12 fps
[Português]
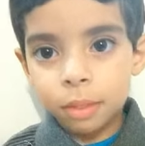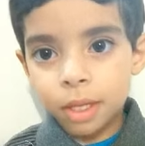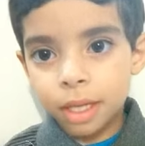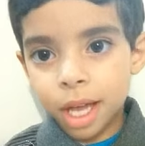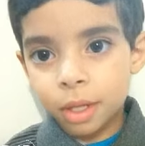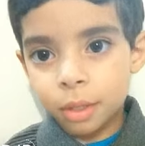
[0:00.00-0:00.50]

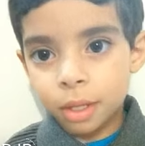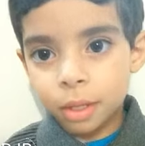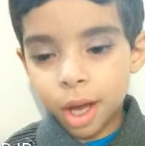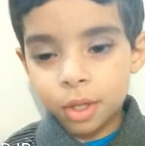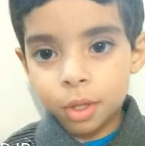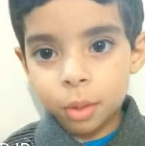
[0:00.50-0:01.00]
Certa
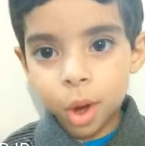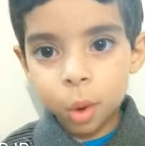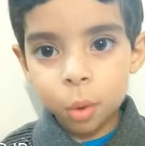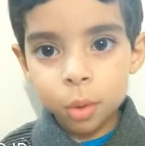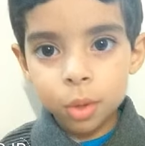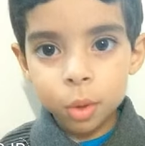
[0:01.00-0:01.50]
tarde,
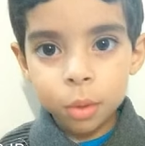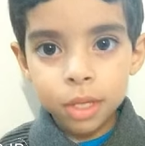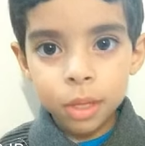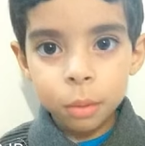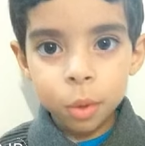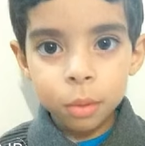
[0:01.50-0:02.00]
os
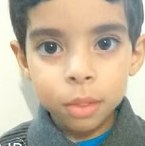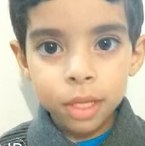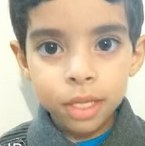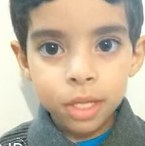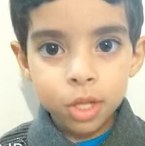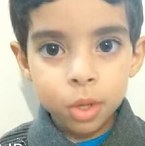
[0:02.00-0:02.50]
dois irmãos
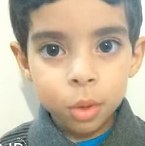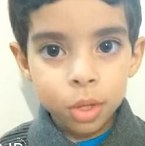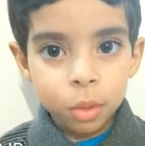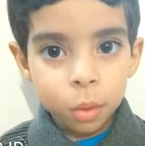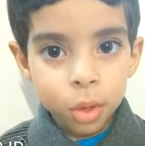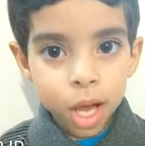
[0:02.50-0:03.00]
decidiram
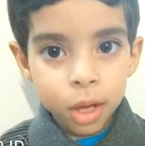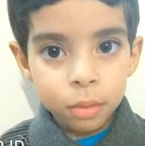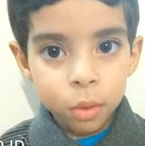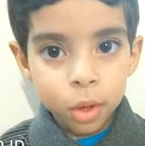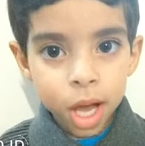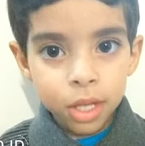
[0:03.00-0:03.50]
explorar a
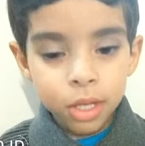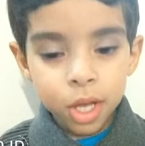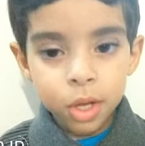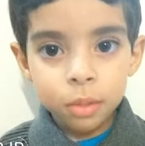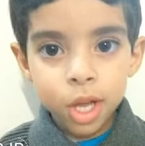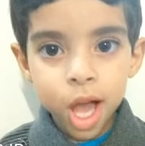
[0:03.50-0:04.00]
floresta
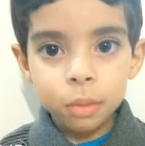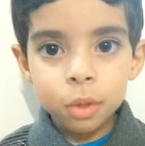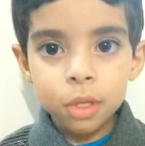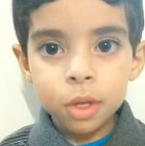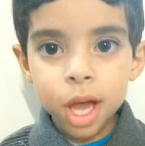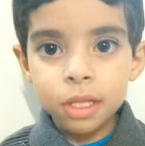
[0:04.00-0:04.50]
que
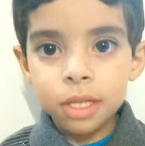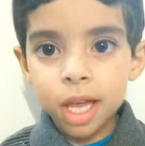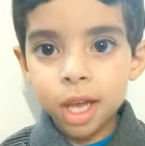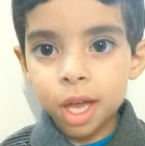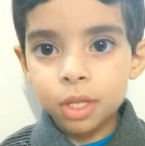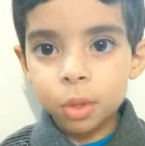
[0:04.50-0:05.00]
ficava atrás
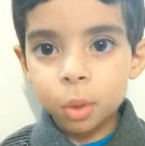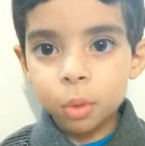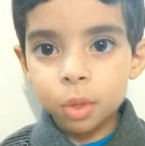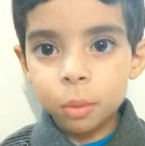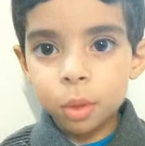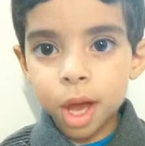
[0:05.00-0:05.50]
da casa
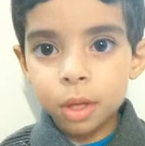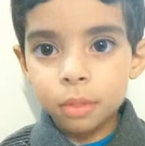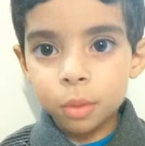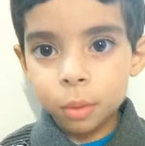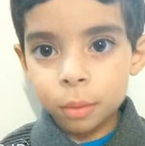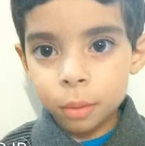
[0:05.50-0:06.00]
onde
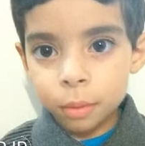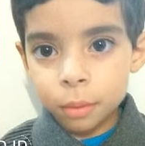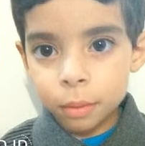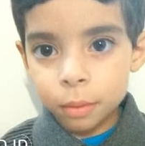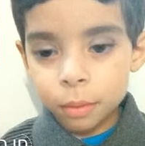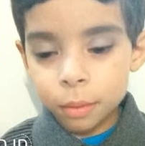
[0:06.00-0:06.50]
moravam.
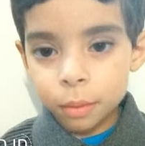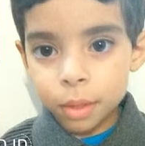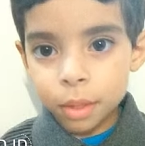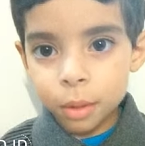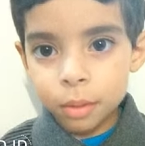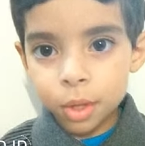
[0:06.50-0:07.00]

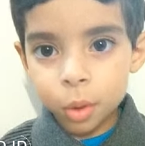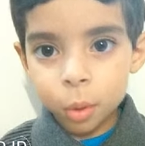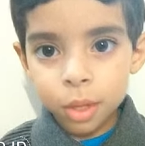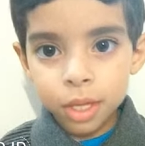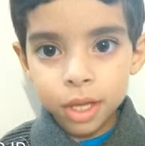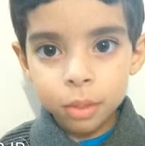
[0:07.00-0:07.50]
Davi
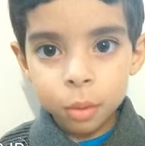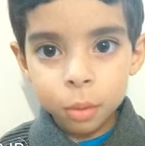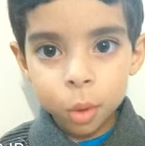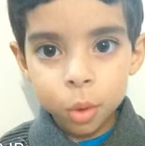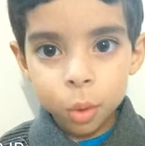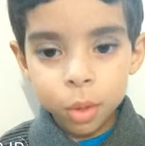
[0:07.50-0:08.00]
não estava
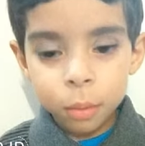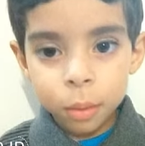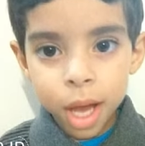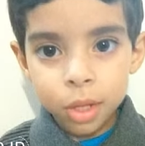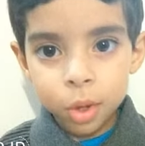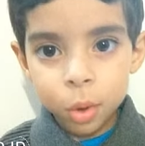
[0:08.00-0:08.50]
muito
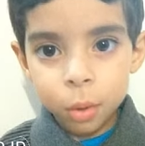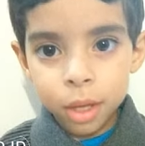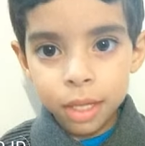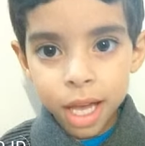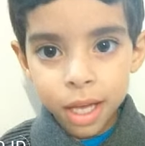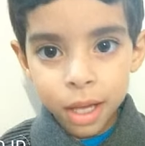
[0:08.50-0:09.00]
animado com a
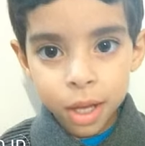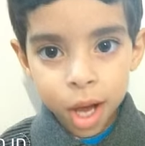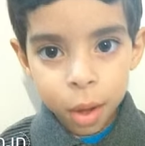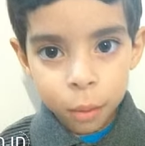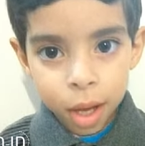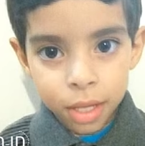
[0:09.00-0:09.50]
ideia,
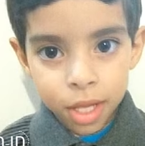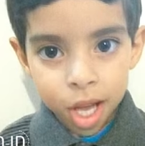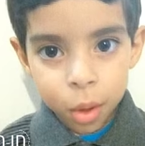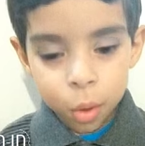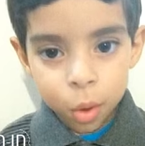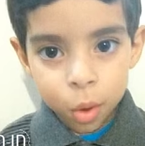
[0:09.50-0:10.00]
mas
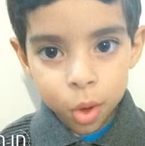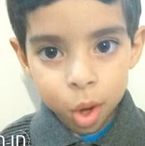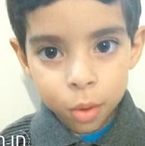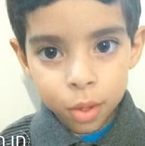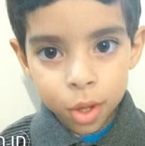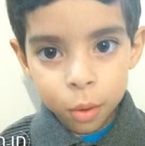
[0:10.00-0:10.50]
acabou
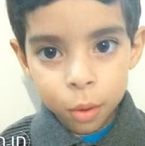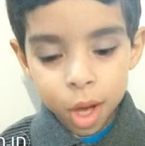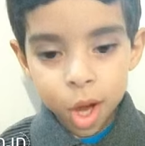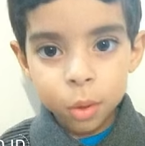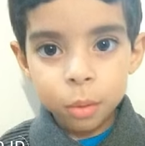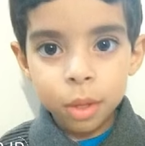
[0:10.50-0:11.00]
concordando
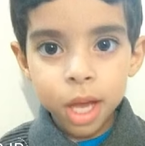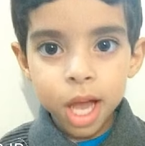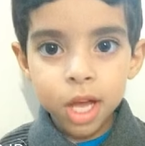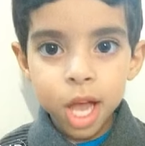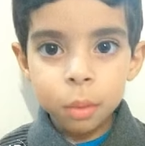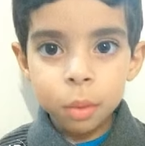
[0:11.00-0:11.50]
em
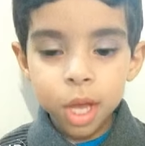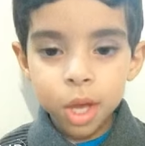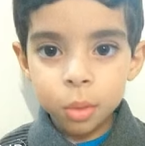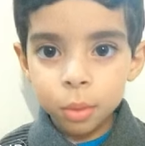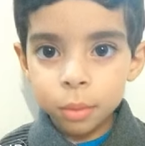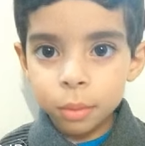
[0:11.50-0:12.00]
acompanhar
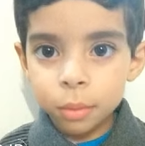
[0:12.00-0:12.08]
Gabriel,